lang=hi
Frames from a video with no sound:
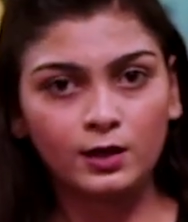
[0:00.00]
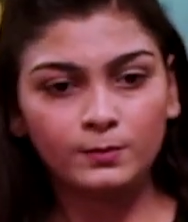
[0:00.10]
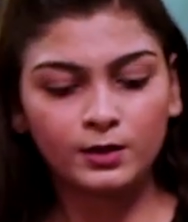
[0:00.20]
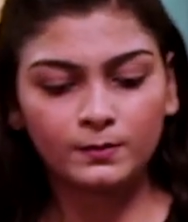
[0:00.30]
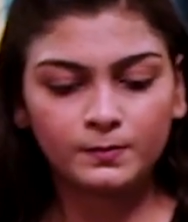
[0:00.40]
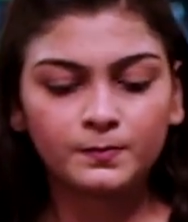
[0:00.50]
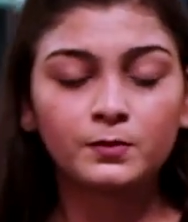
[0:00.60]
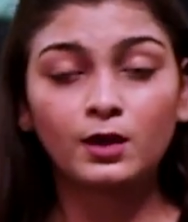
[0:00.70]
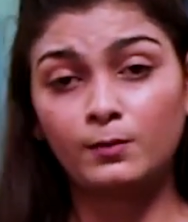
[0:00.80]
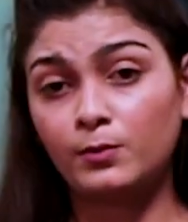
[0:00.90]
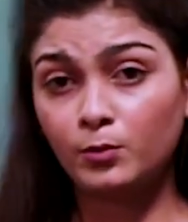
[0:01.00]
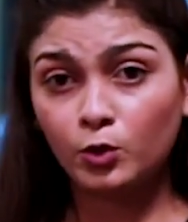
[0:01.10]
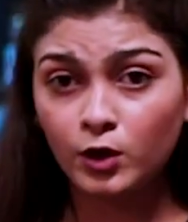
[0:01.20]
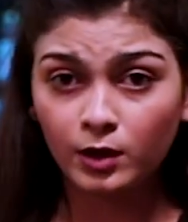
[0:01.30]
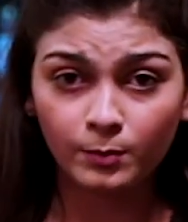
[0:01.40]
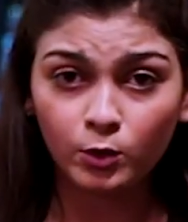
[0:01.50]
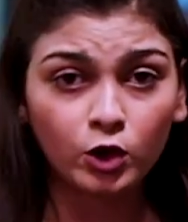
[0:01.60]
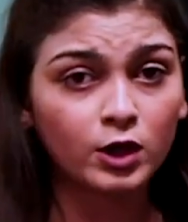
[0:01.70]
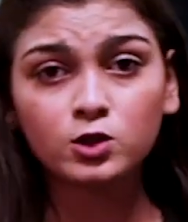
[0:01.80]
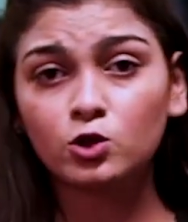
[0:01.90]
है ना हमने अब
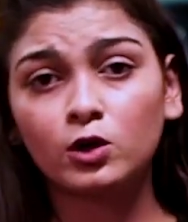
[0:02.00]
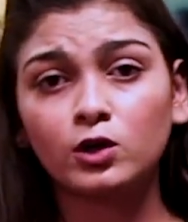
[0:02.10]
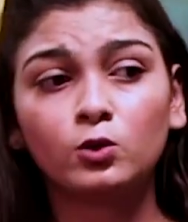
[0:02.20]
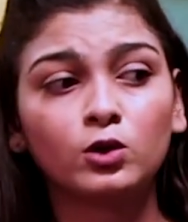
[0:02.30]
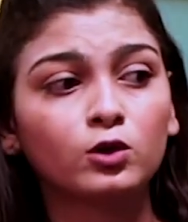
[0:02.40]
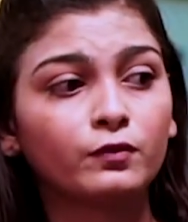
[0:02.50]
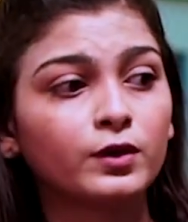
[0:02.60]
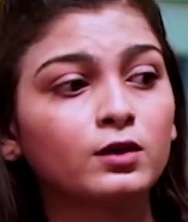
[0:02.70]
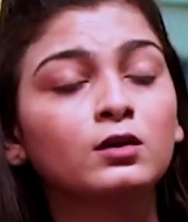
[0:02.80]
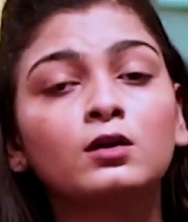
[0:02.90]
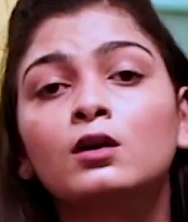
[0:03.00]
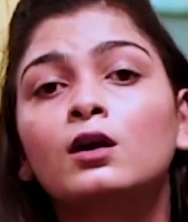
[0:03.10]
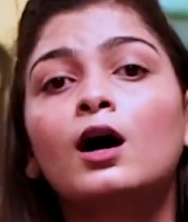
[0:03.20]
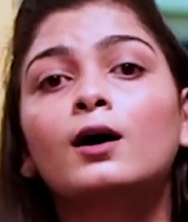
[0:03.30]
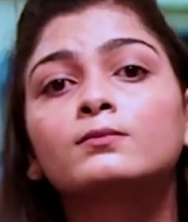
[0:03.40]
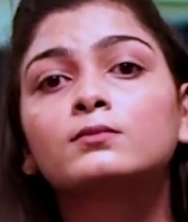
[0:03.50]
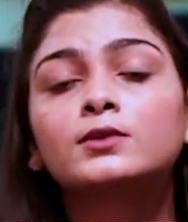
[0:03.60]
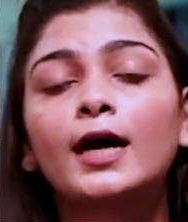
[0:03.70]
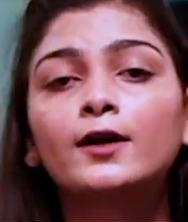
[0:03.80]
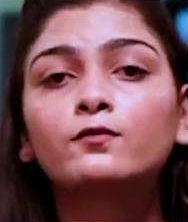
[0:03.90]
इम्यूनिटी स्ट्रॉन्ग नहीं होगी तो फिर हम
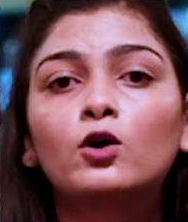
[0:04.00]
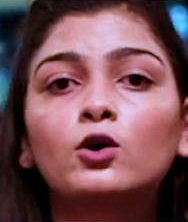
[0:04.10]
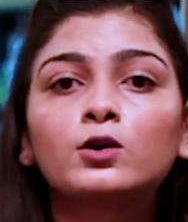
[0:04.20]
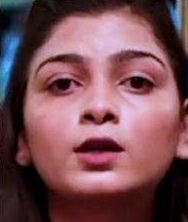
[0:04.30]
डाइट फॉलो